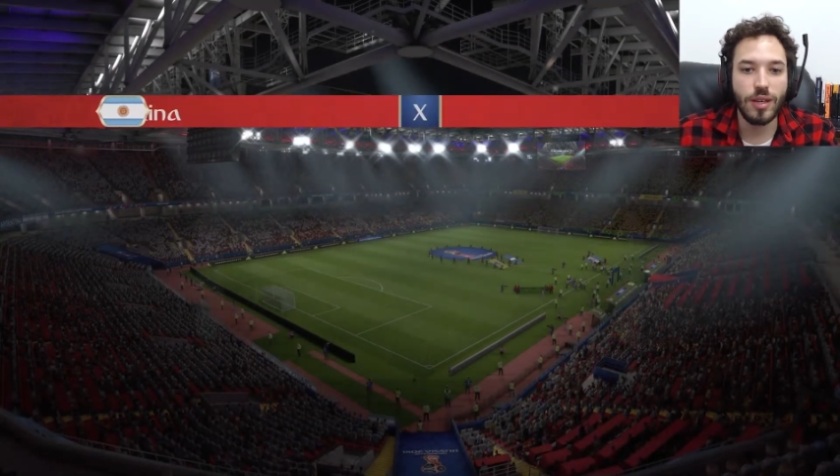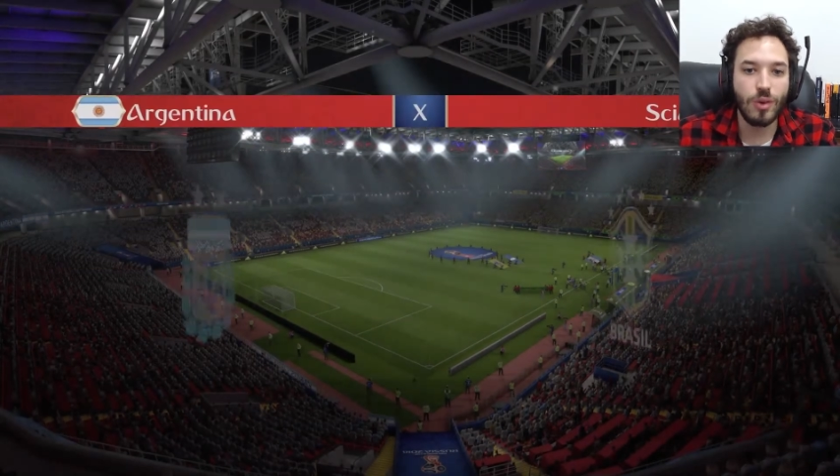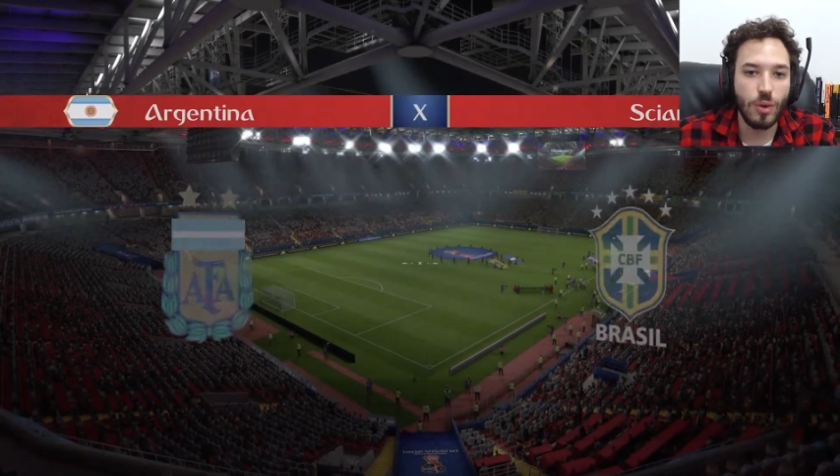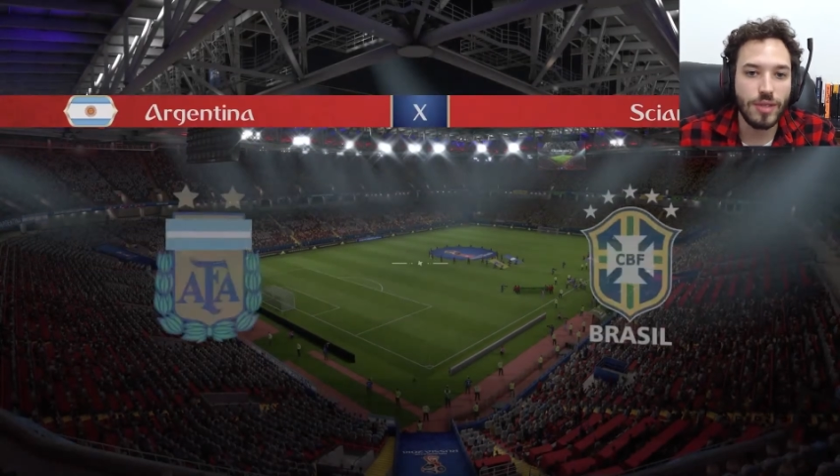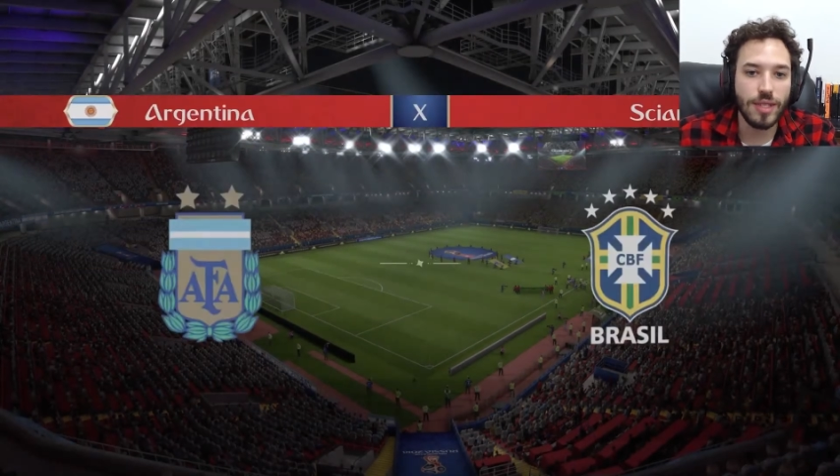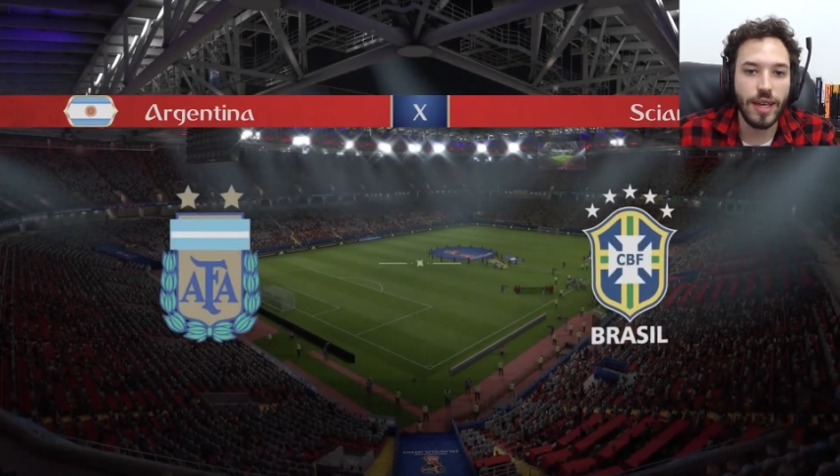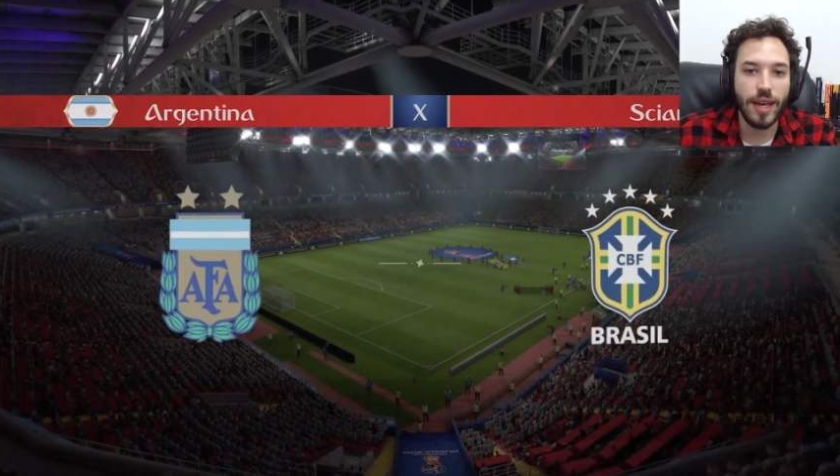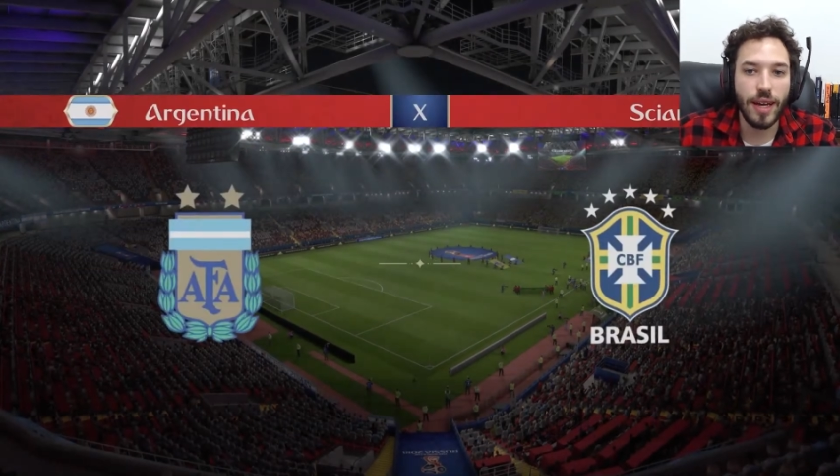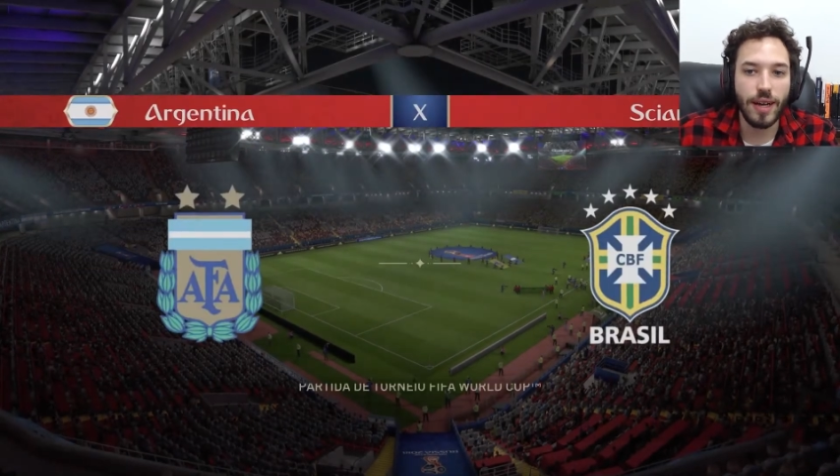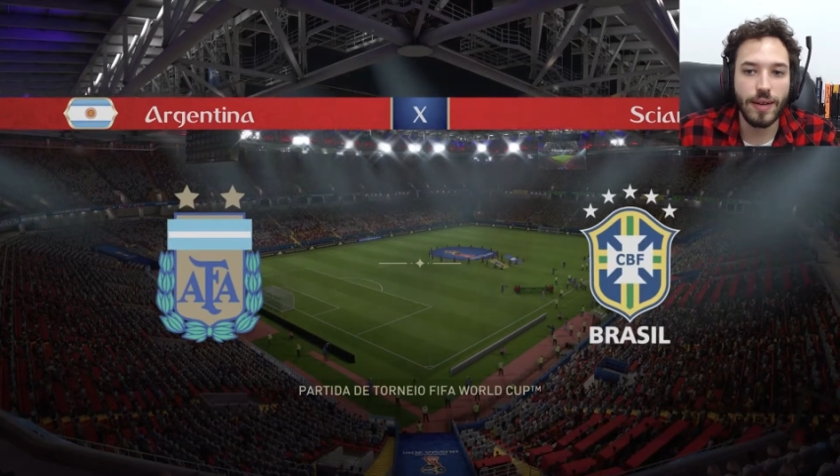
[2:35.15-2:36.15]

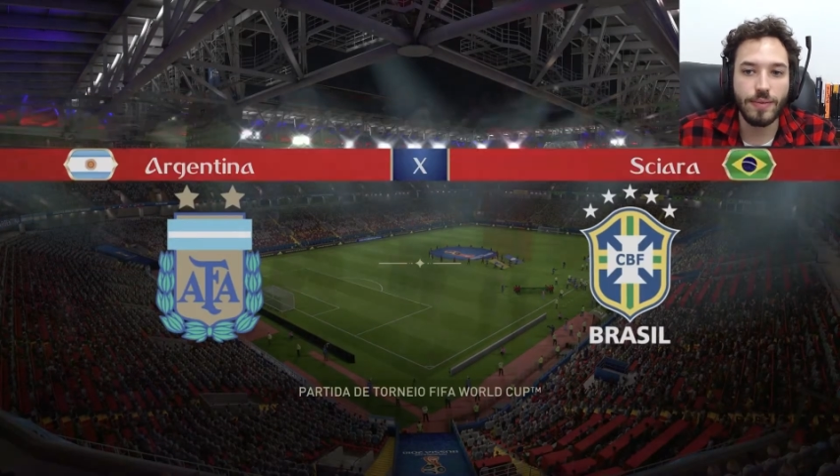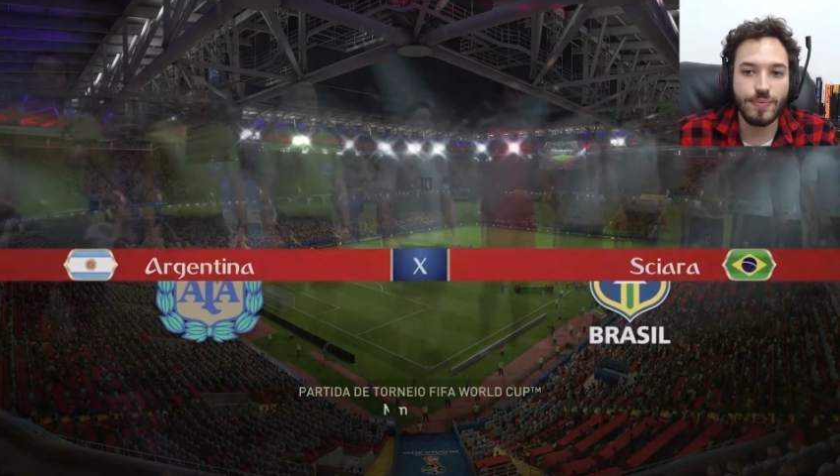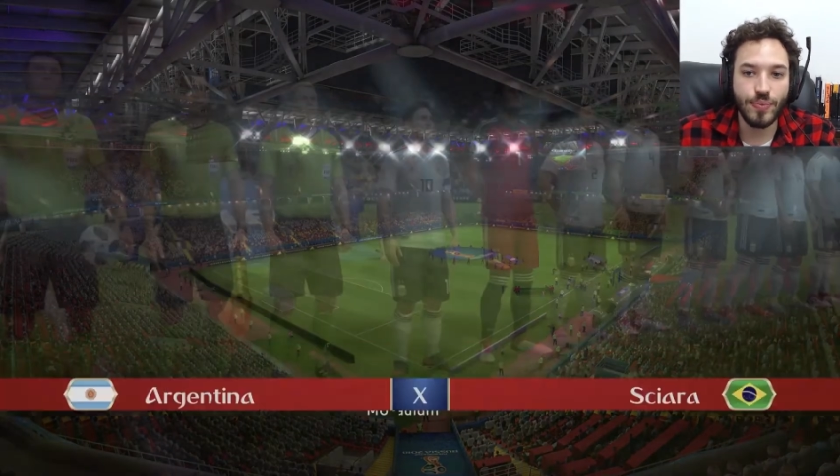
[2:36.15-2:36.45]
considera